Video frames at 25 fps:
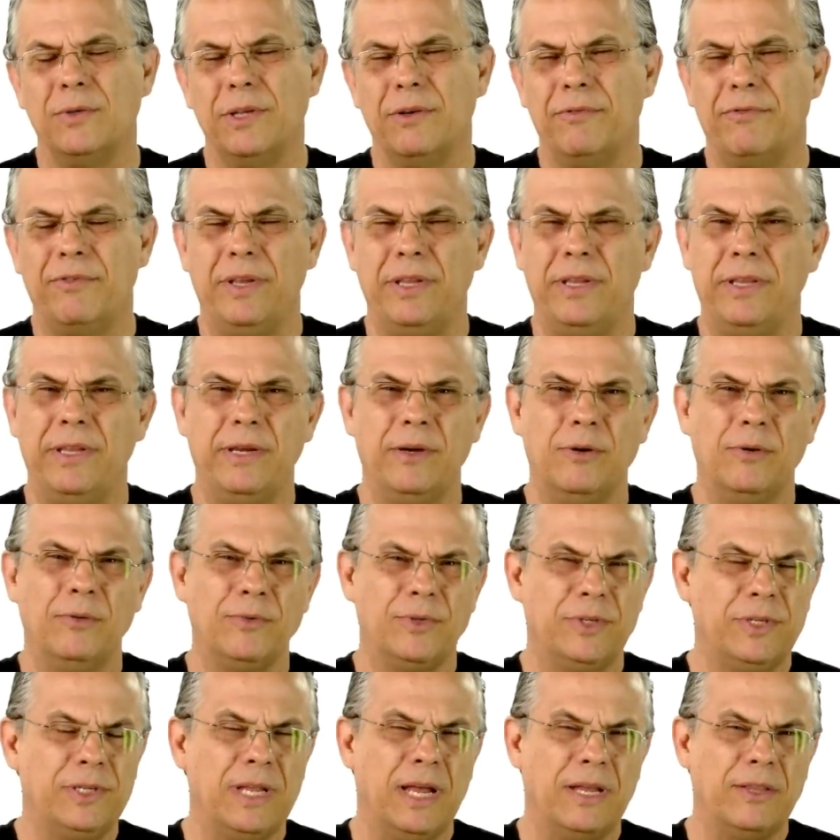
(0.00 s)
ou defender
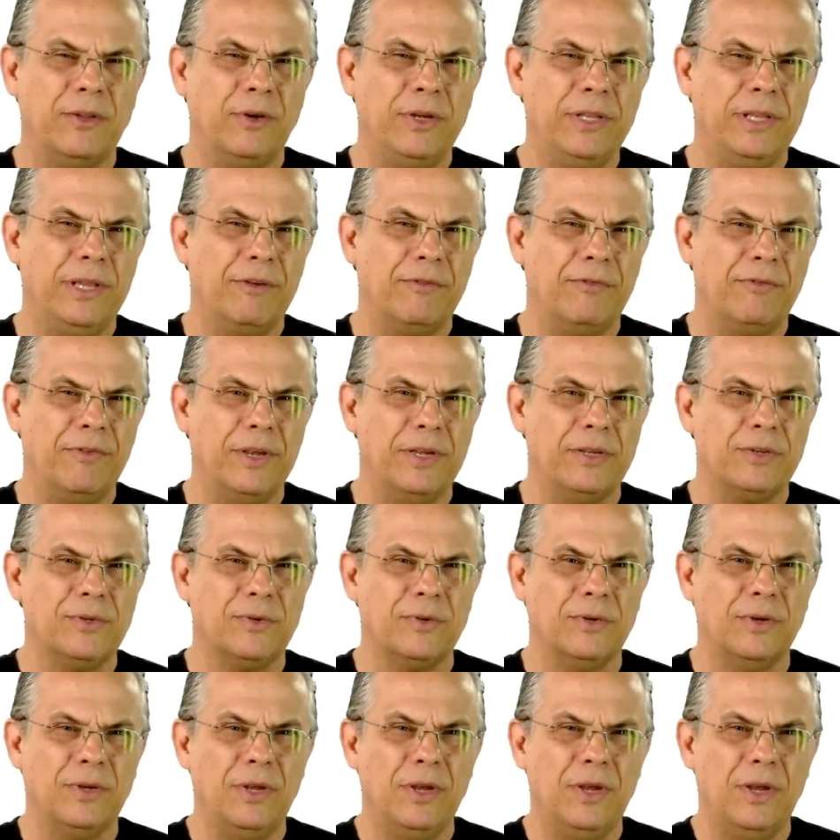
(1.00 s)
um cidadão
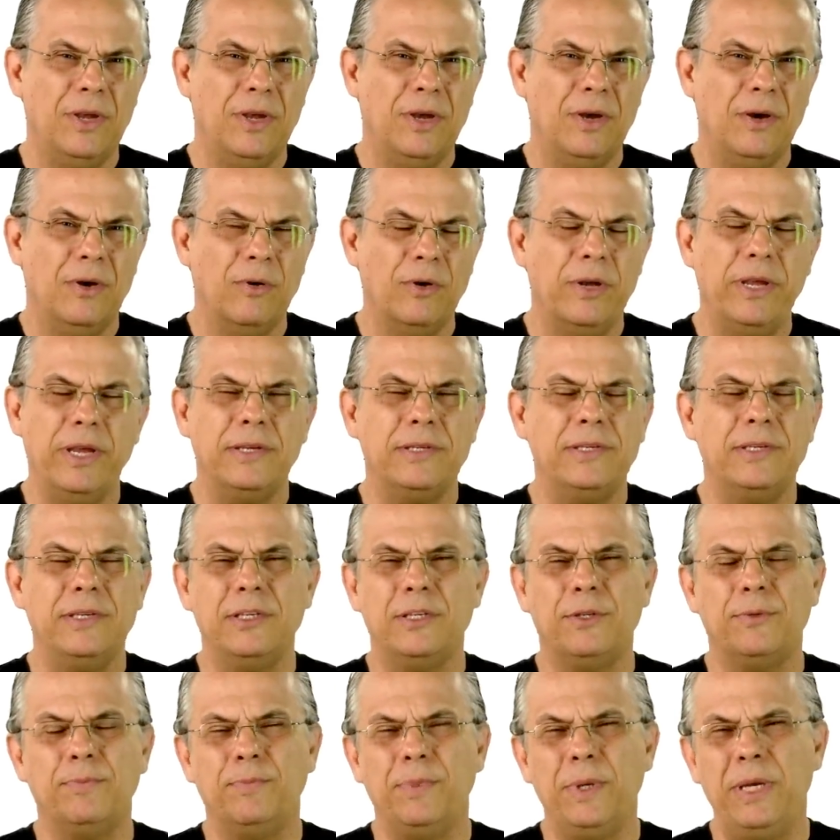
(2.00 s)
indefeso, o que esse
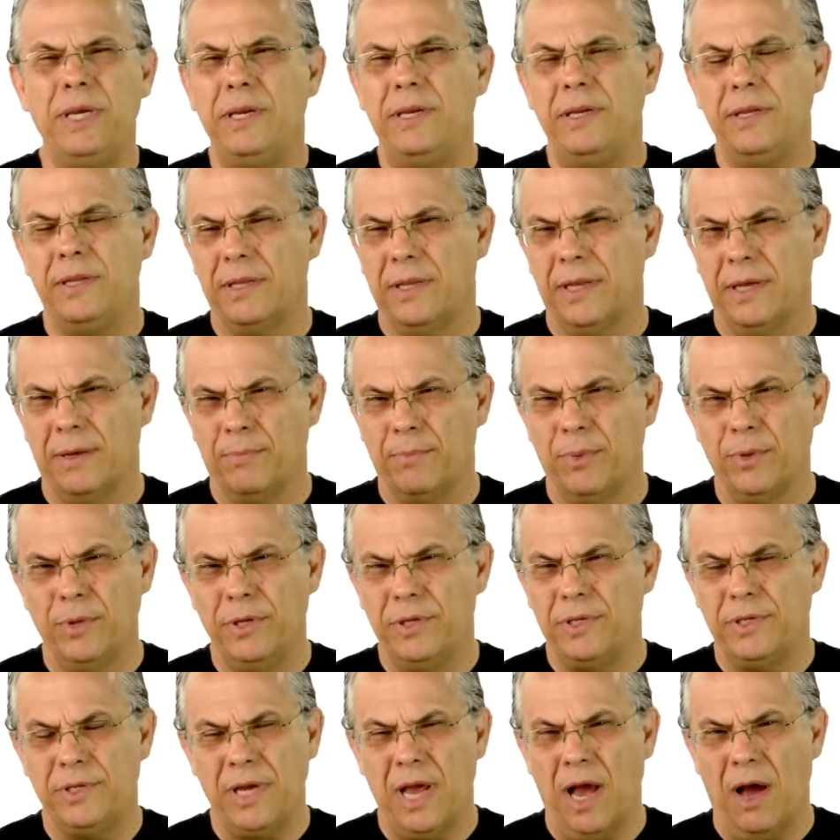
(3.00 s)
espírita
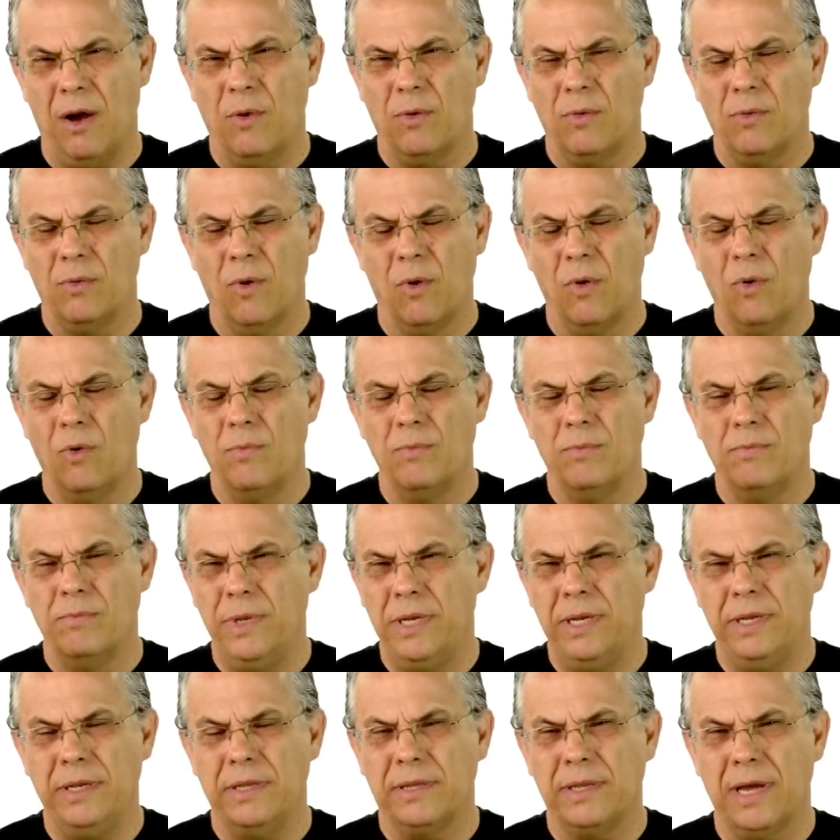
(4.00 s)
policial ou
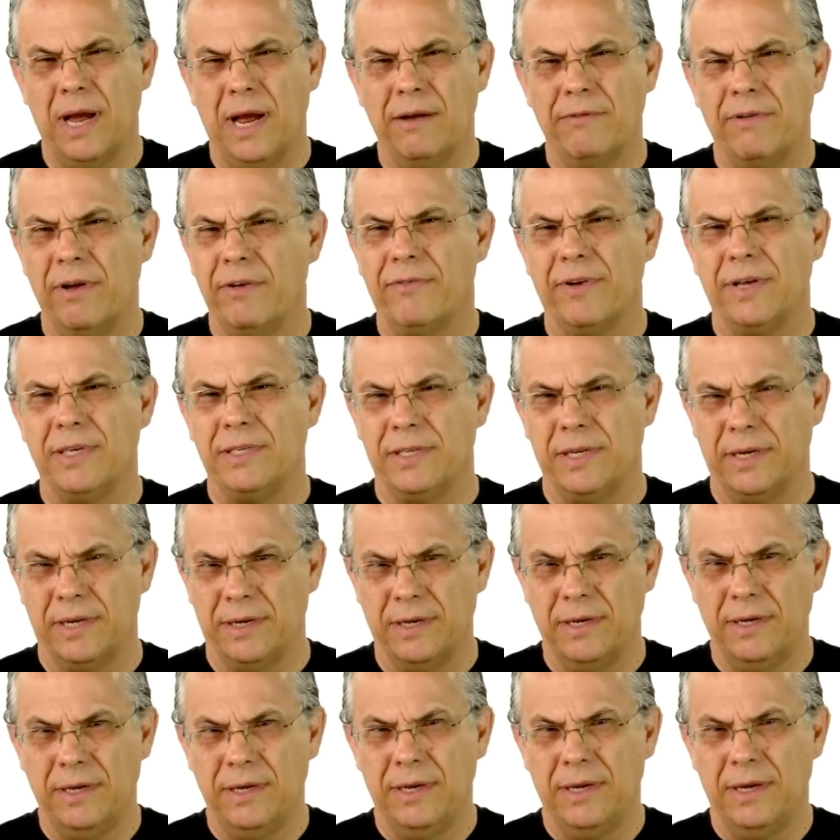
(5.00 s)
militar vai
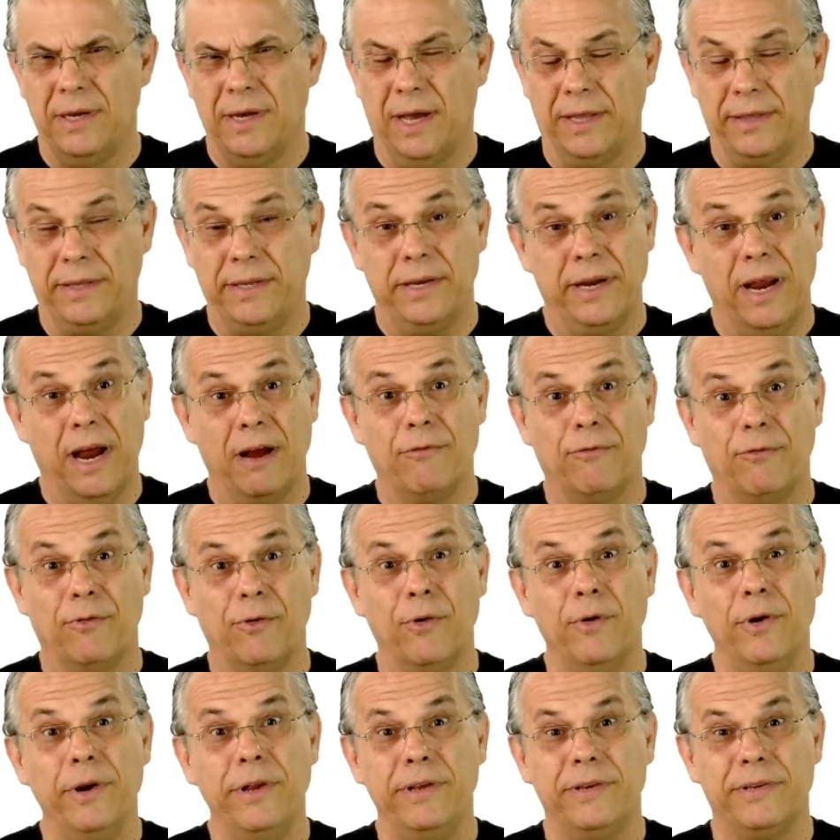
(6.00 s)
fazer? Atirar
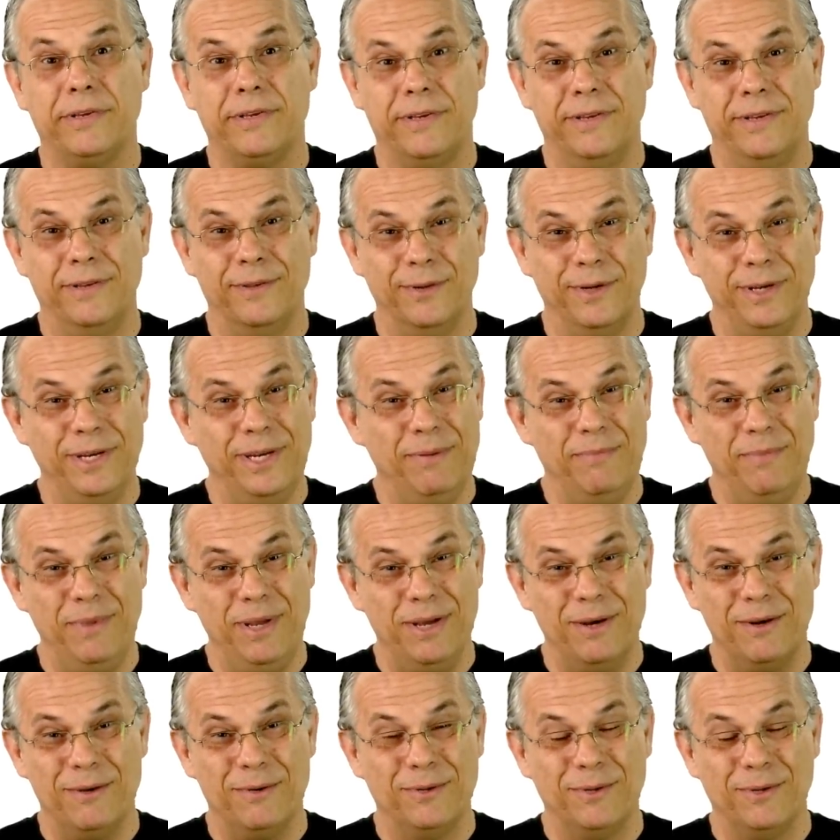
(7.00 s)
flores no
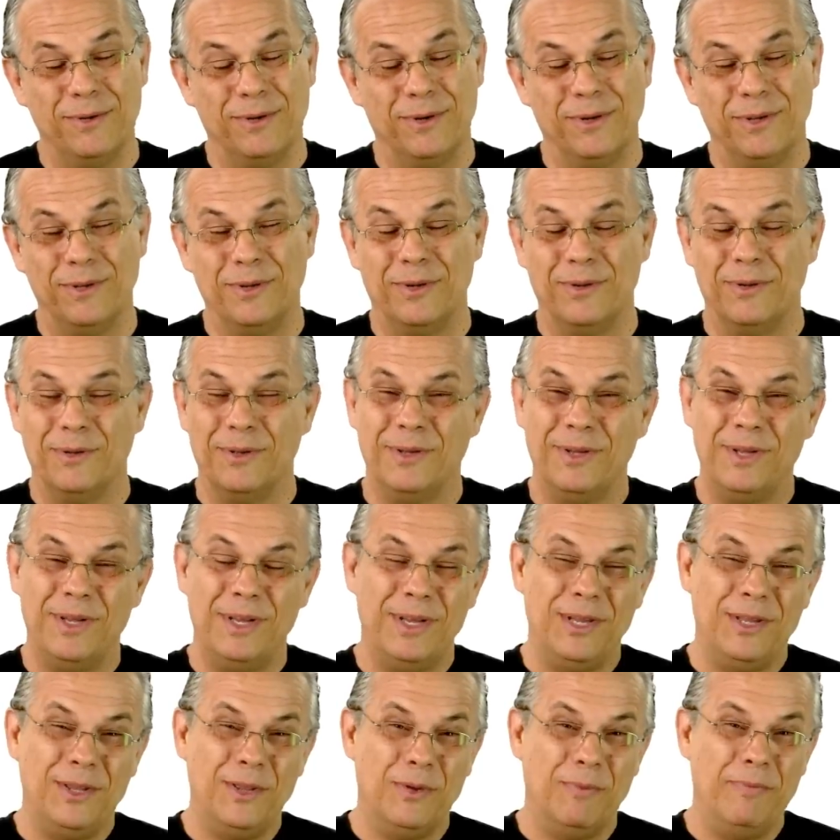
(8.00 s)
inimigo, no, no,
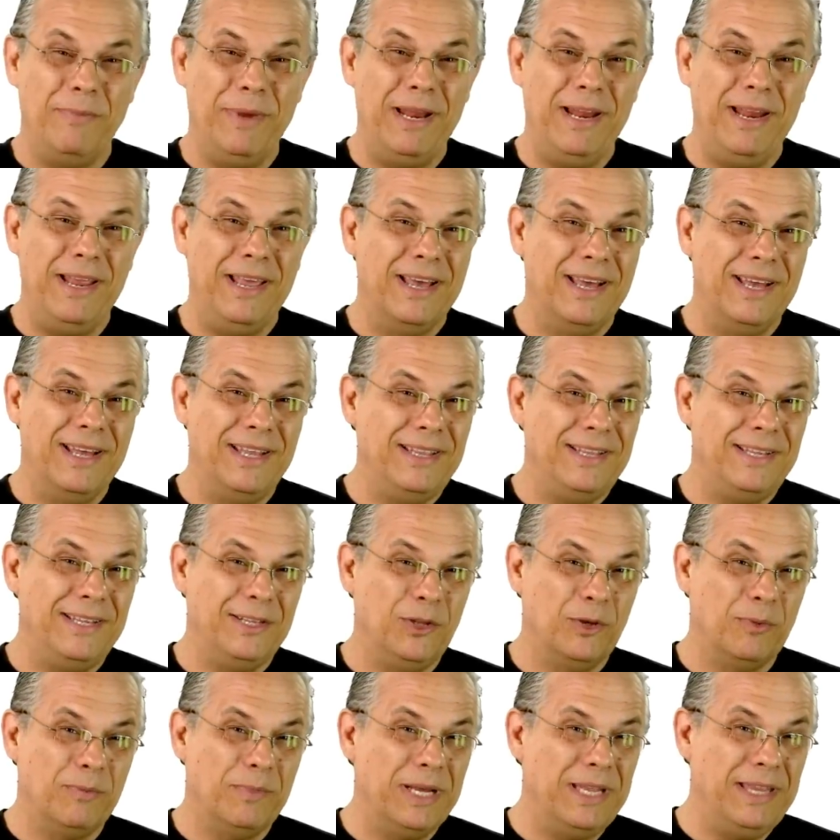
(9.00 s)
no meliante,
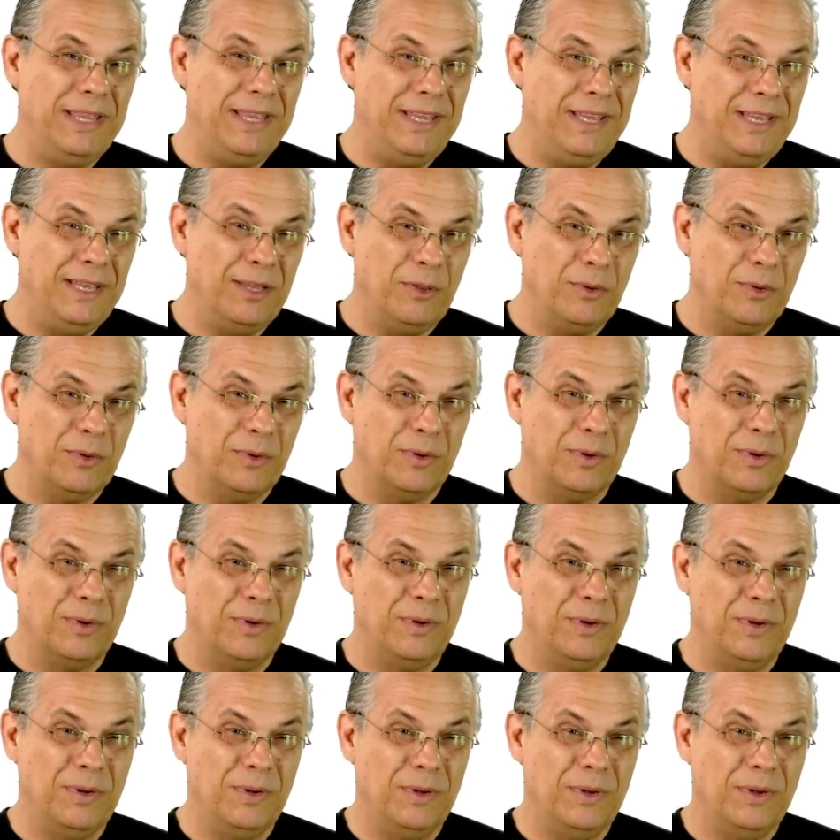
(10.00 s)
no bandido?